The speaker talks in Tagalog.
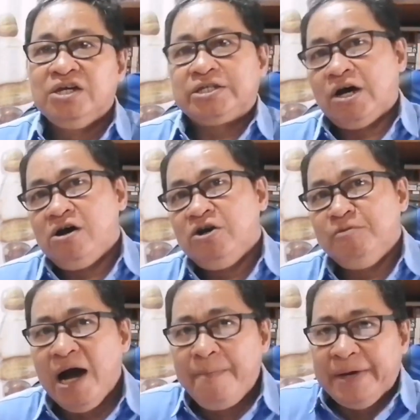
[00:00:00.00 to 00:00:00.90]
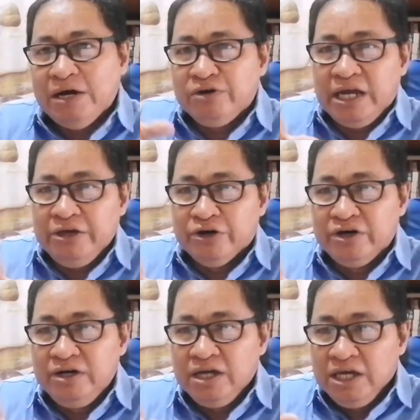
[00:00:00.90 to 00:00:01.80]
So, noong mga panahon na
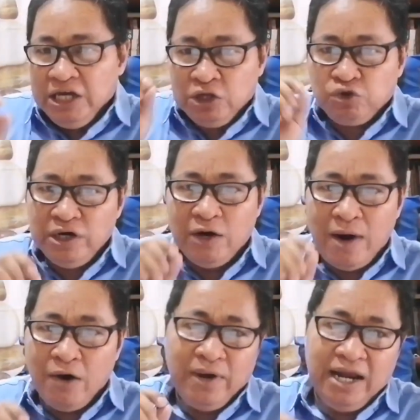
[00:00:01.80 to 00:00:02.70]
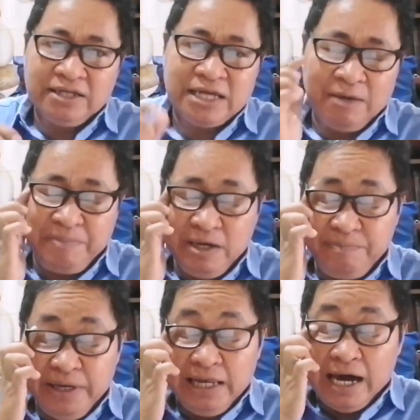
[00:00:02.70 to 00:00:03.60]
yon, itong nawawalang
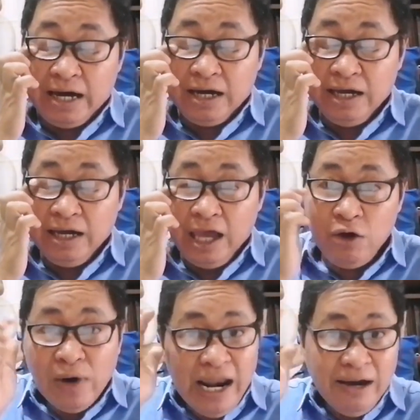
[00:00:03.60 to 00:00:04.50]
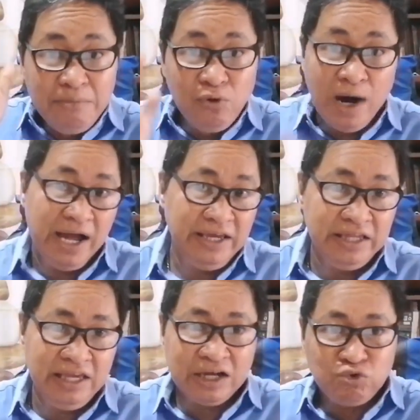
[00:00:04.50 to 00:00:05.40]
salaping pilak, ay walang buhay.
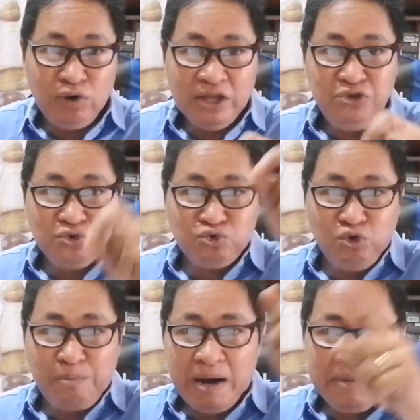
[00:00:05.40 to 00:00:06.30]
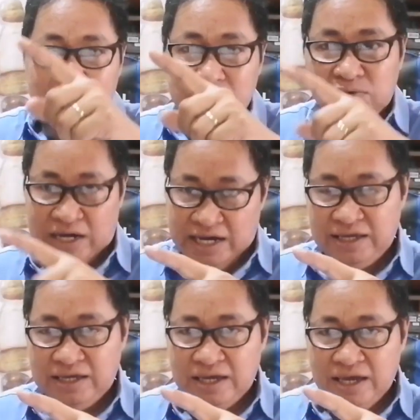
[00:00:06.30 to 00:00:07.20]
Hindi katulad nung tupa, may
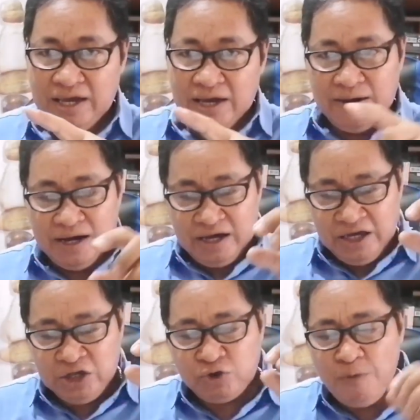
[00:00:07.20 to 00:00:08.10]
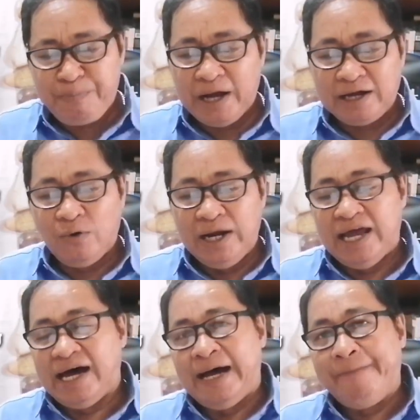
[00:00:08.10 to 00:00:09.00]
buhay. Itong
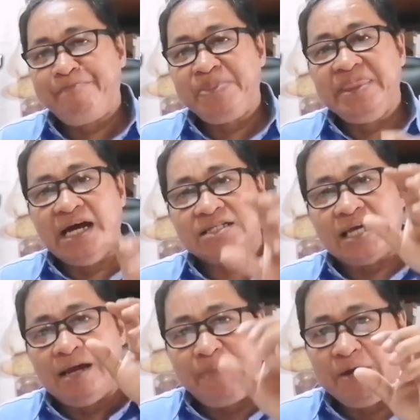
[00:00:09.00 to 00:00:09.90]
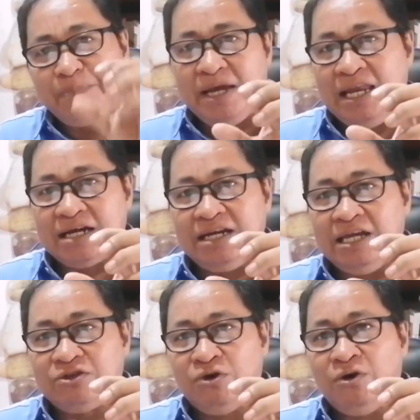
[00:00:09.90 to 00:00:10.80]
pagkawala ng salaping pilak
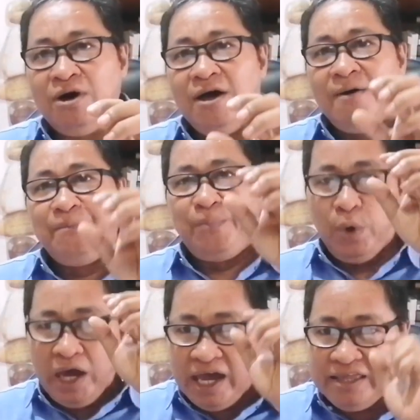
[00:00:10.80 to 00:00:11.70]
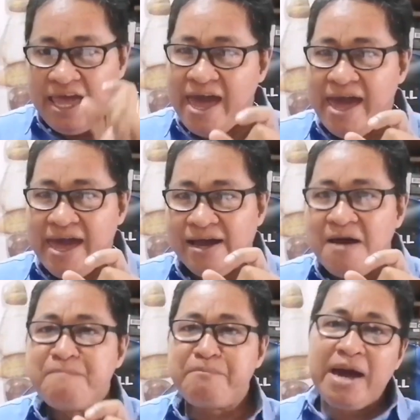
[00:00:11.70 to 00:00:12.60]
na ito
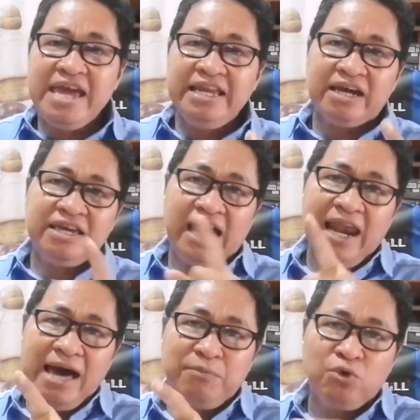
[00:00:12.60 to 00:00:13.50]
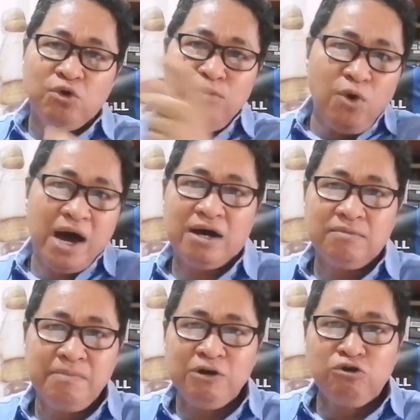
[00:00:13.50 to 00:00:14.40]
pwedeng may nakialam o kumuha,
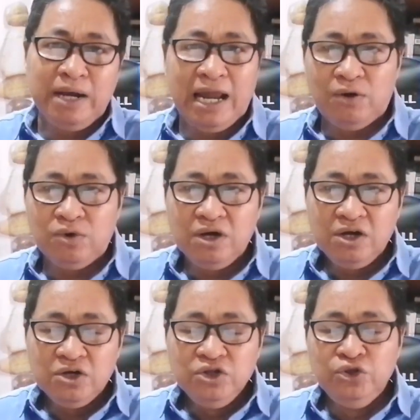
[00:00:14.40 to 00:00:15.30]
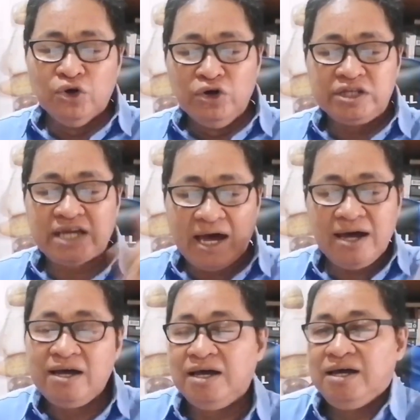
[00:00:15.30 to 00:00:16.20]
may gumalaw doon
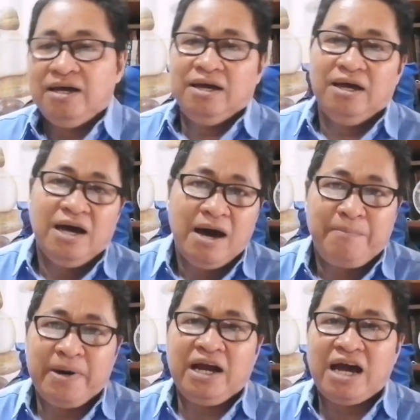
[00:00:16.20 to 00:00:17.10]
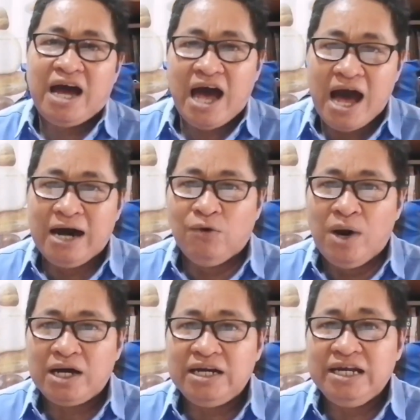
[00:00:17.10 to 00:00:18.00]
sa
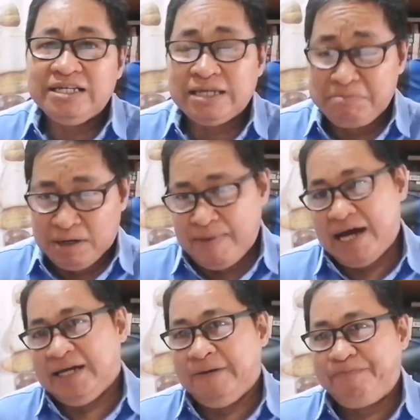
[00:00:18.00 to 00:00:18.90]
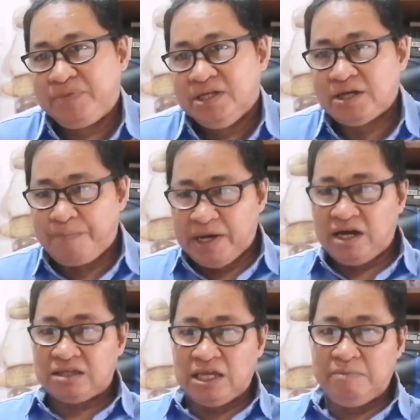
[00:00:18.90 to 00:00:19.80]
pagkakahawak ng isang babae.
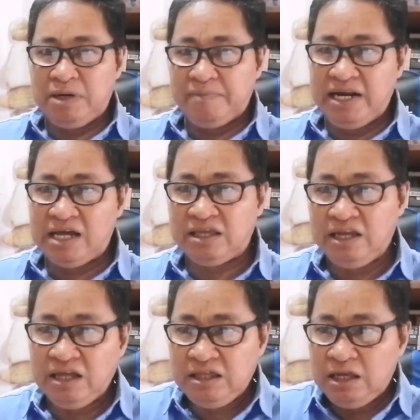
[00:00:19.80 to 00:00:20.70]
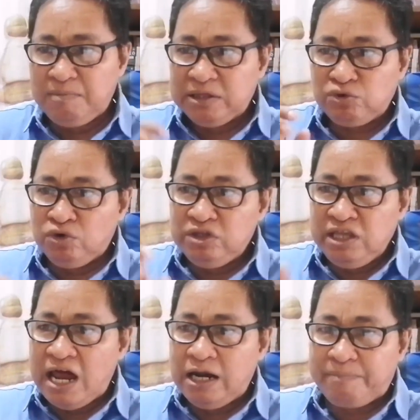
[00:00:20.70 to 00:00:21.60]
Sapagkat alam naman natin na hindi naman to
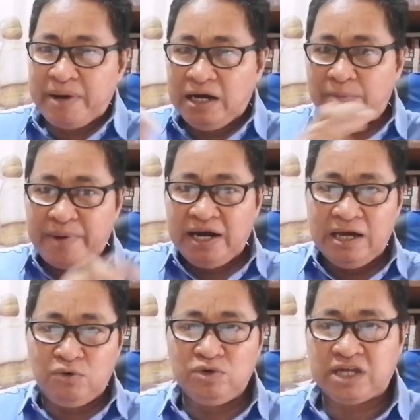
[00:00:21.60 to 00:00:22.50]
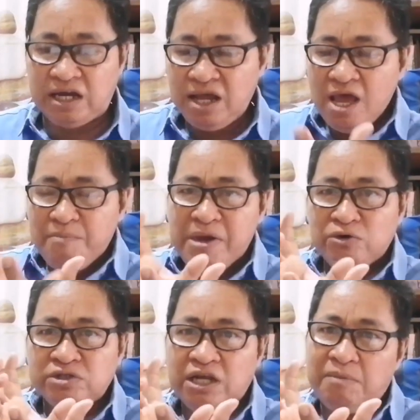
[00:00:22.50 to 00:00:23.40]
nilalapag-lapag lang kung saan.
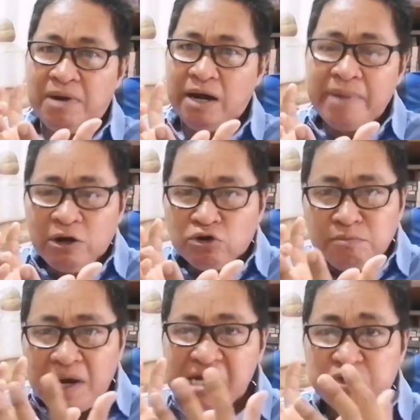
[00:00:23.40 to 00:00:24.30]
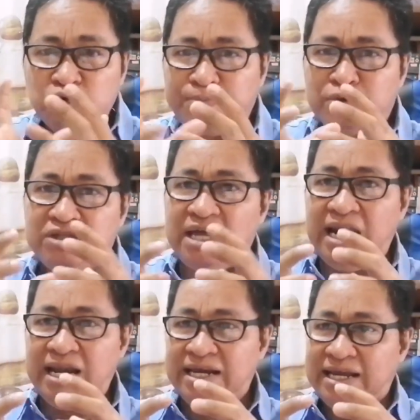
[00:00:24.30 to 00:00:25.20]
Meron silang mga bag or mga supot na
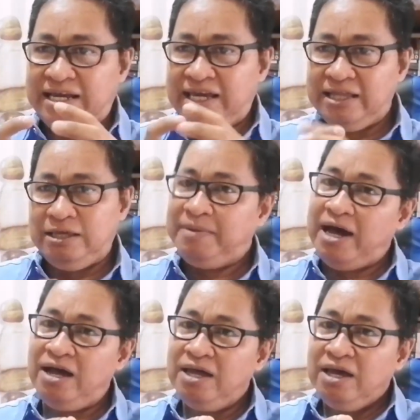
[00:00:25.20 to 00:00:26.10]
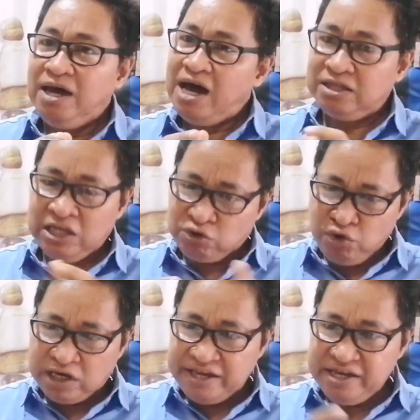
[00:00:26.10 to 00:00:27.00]
lalagyan, di ba? At
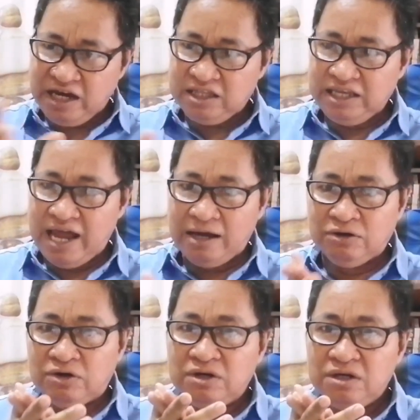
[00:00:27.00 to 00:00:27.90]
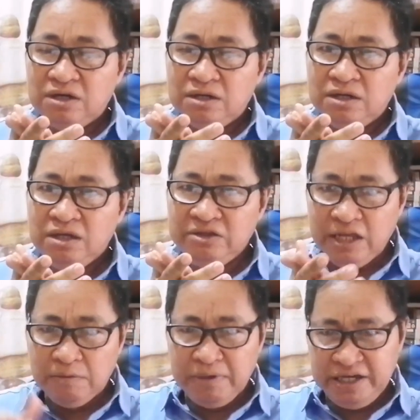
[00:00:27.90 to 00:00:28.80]
ito'y kanyang itinago.
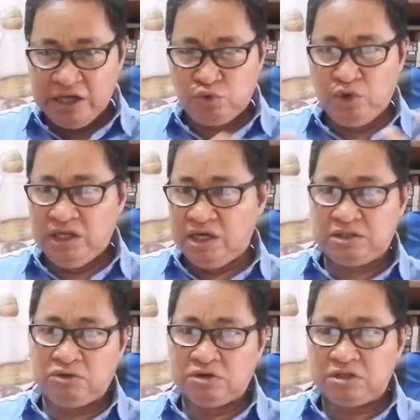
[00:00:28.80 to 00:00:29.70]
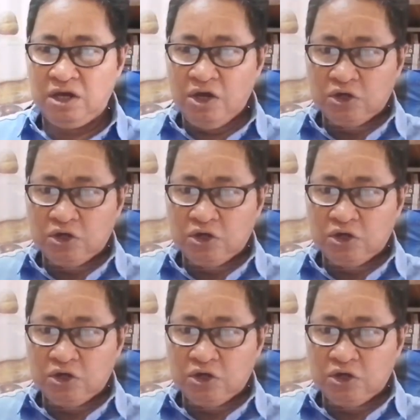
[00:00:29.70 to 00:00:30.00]
Hindi naman niya ito ginastos.